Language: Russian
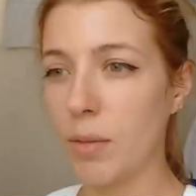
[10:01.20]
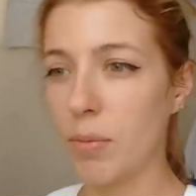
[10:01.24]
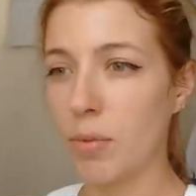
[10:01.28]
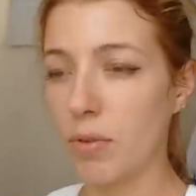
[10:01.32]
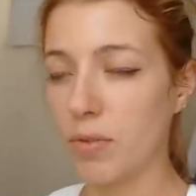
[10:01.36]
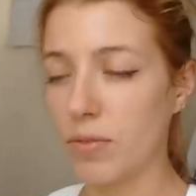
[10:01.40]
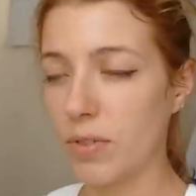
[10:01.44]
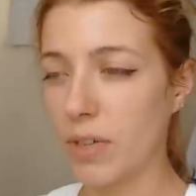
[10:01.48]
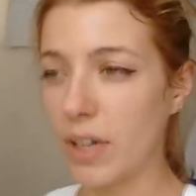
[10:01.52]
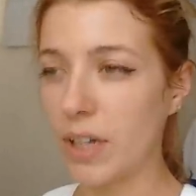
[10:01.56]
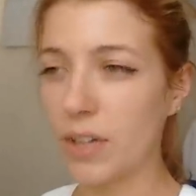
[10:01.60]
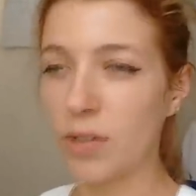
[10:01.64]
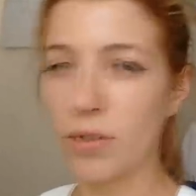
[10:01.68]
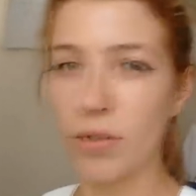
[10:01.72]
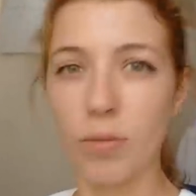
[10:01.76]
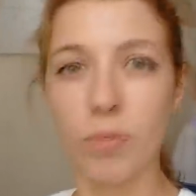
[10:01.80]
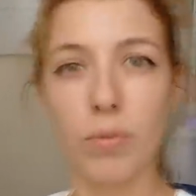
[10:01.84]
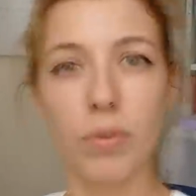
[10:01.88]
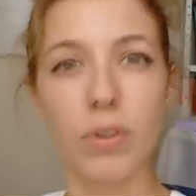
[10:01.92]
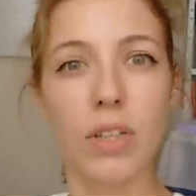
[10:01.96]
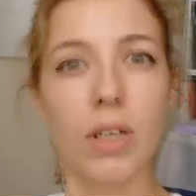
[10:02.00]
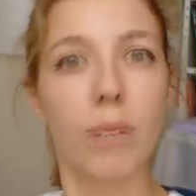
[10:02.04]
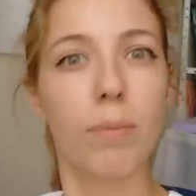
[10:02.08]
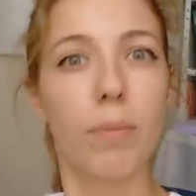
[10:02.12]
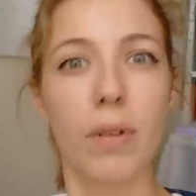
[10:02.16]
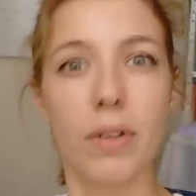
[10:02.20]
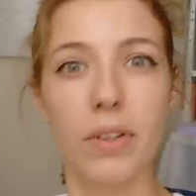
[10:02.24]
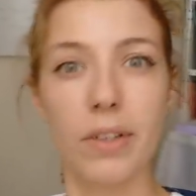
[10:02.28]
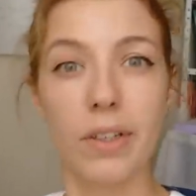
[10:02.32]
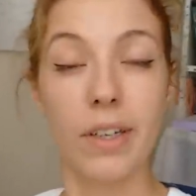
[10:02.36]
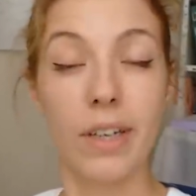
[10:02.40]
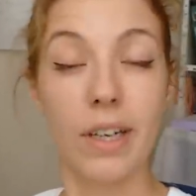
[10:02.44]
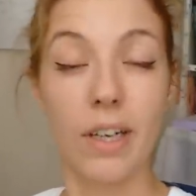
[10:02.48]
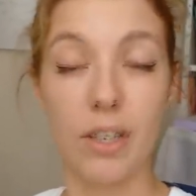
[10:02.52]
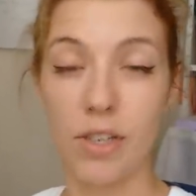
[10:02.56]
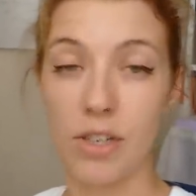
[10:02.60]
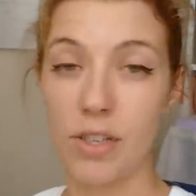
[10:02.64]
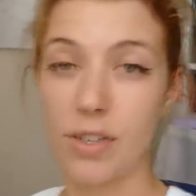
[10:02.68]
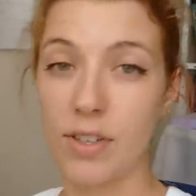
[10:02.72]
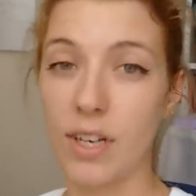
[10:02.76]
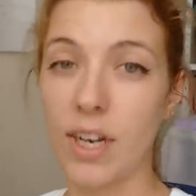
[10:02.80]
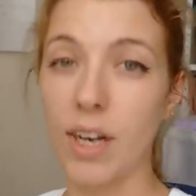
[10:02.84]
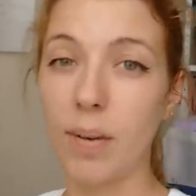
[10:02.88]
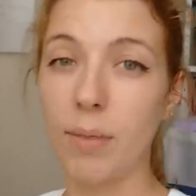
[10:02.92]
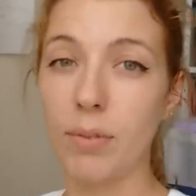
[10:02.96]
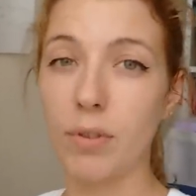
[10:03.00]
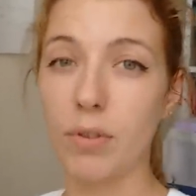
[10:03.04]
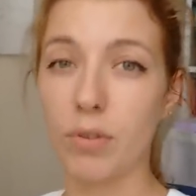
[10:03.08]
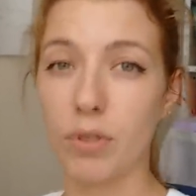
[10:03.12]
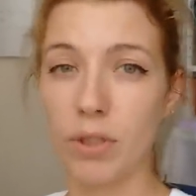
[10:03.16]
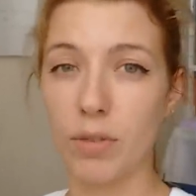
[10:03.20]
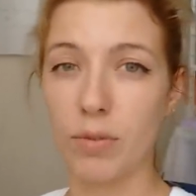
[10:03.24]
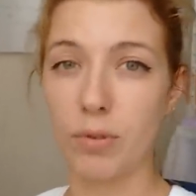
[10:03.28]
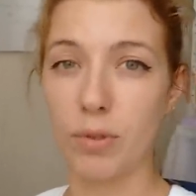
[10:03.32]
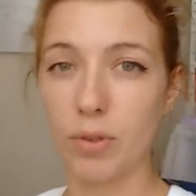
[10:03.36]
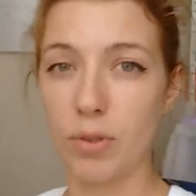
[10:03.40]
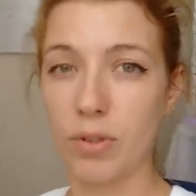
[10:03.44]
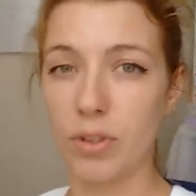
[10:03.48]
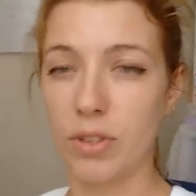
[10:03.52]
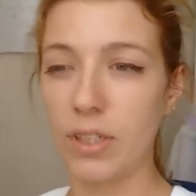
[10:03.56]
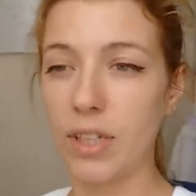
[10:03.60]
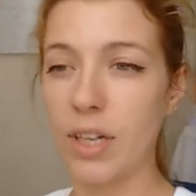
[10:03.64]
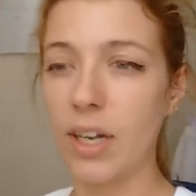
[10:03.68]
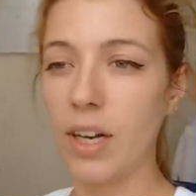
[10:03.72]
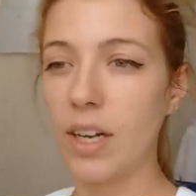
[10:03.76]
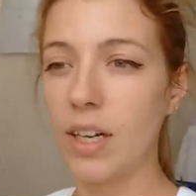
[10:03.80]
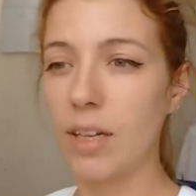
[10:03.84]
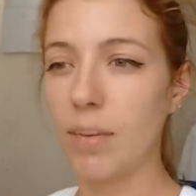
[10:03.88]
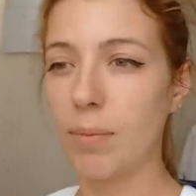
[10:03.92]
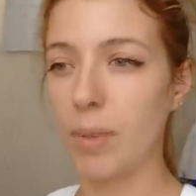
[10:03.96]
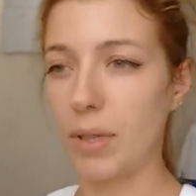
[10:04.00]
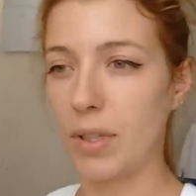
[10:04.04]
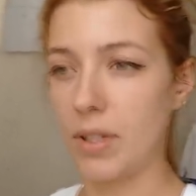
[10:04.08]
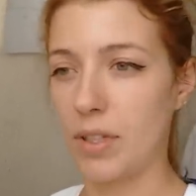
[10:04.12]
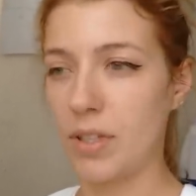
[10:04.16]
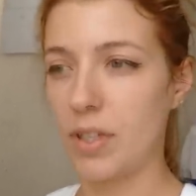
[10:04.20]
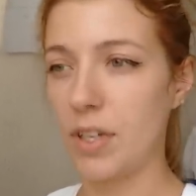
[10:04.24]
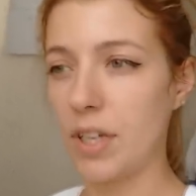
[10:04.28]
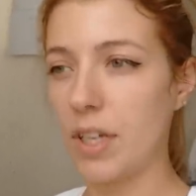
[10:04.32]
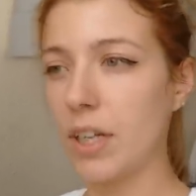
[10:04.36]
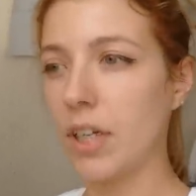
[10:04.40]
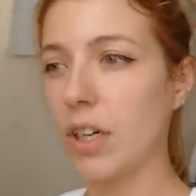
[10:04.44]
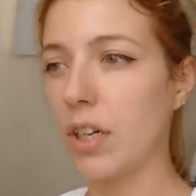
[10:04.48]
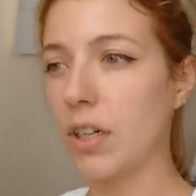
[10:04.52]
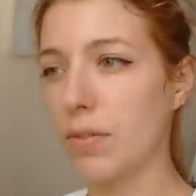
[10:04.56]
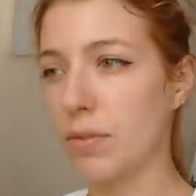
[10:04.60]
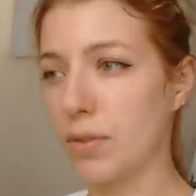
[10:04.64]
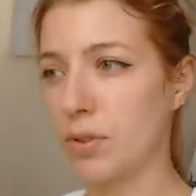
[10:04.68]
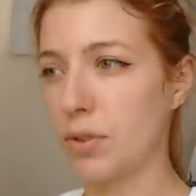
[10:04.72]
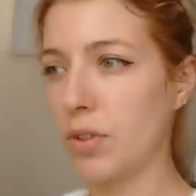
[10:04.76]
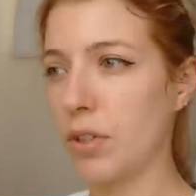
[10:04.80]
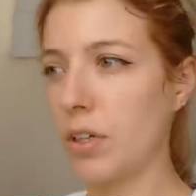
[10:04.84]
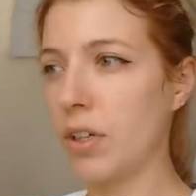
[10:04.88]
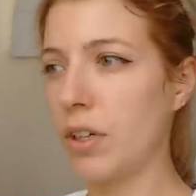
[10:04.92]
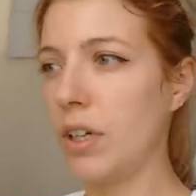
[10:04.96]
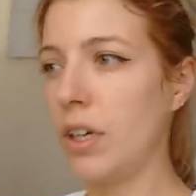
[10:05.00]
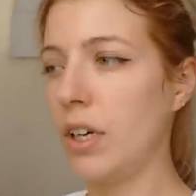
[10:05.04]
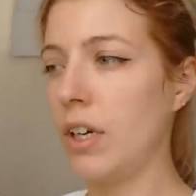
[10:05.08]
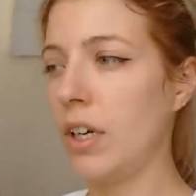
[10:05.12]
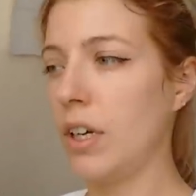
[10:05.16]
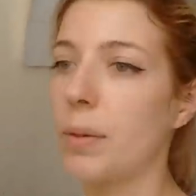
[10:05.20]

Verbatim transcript: по факту было полтора часа, мне уже все сделали, подстригли, все.